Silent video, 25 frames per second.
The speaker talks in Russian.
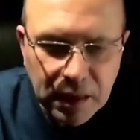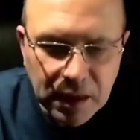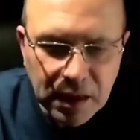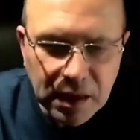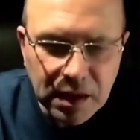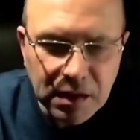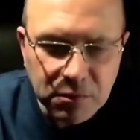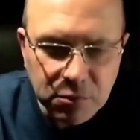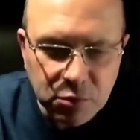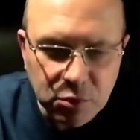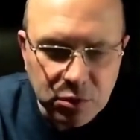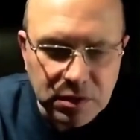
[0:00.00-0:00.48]

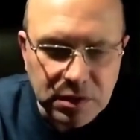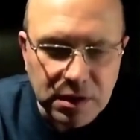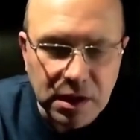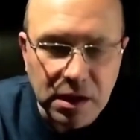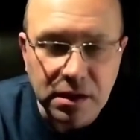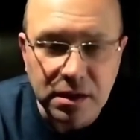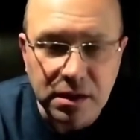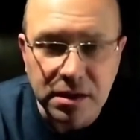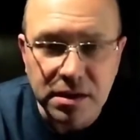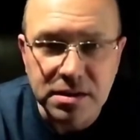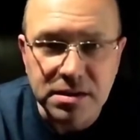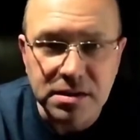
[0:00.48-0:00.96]
И вот
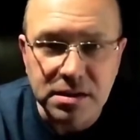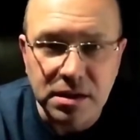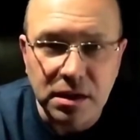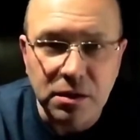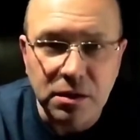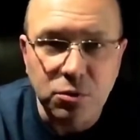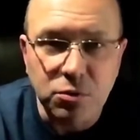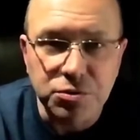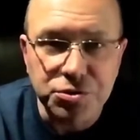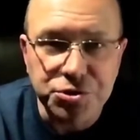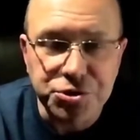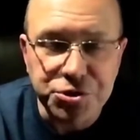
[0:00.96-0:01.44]
как раз,
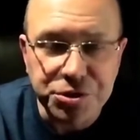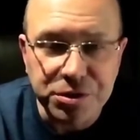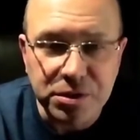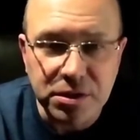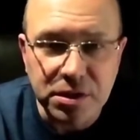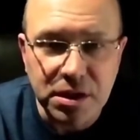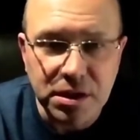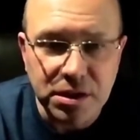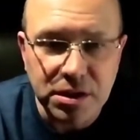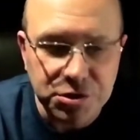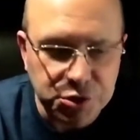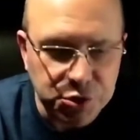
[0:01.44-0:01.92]
как он
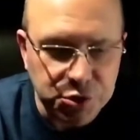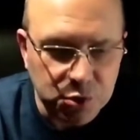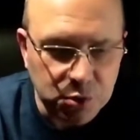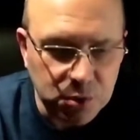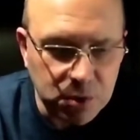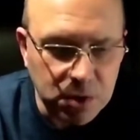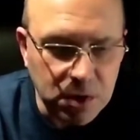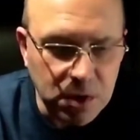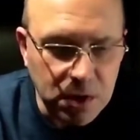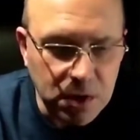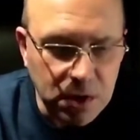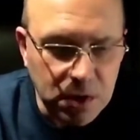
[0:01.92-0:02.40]
считает,
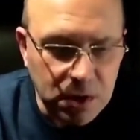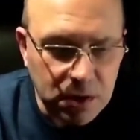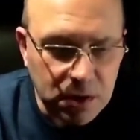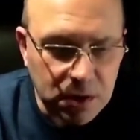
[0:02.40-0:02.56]
что,